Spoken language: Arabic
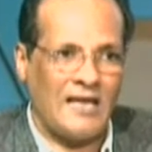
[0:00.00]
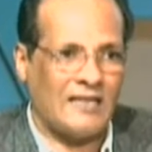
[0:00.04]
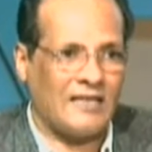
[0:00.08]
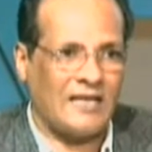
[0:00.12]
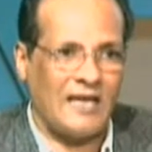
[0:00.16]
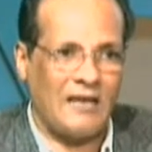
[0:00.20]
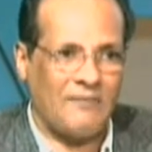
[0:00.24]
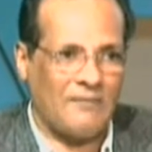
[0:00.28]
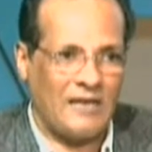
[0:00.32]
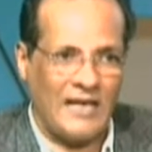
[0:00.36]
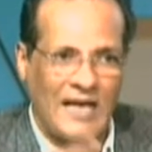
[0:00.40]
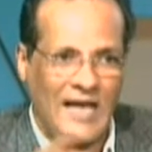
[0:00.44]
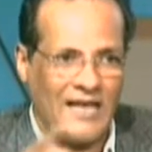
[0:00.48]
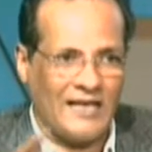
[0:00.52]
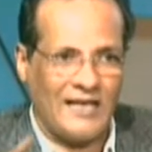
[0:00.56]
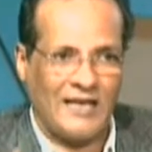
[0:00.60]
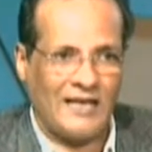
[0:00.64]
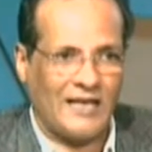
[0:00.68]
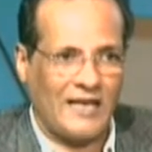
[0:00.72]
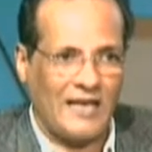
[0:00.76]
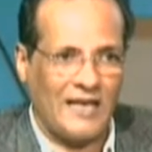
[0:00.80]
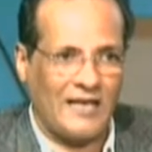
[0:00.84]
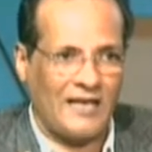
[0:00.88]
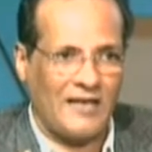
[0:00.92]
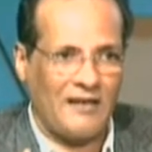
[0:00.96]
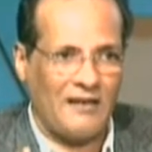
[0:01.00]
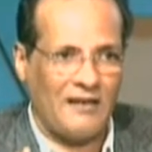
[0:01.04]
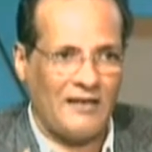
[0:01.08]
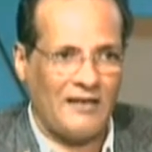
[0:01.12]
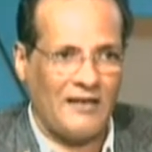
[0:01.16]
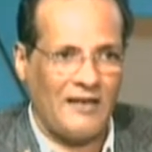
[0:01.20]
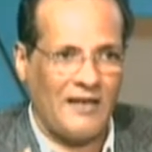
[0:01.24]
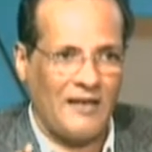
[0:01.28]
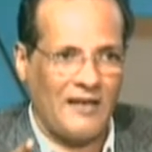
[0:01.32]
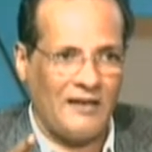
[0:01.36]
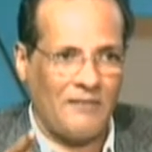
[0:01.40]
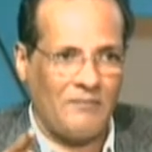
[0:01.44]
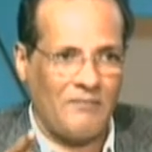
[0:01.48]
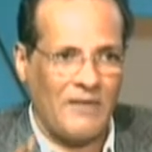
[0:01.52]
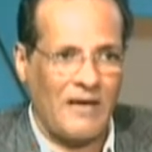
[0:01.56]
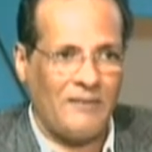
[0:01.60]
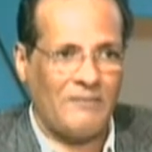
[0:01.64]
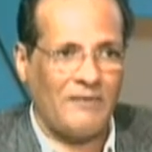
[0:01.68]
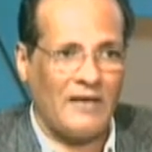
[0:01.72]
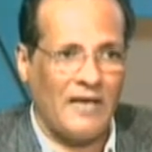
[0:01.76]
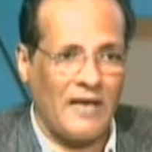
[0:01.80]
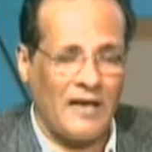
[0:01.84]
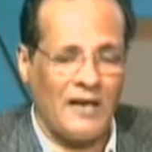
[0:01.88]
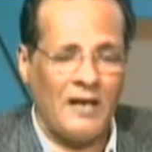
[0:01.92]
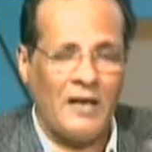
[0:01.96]
الكامل ايا كان
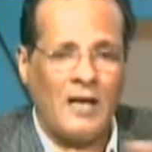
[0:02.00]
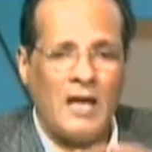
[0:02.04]
المبلغ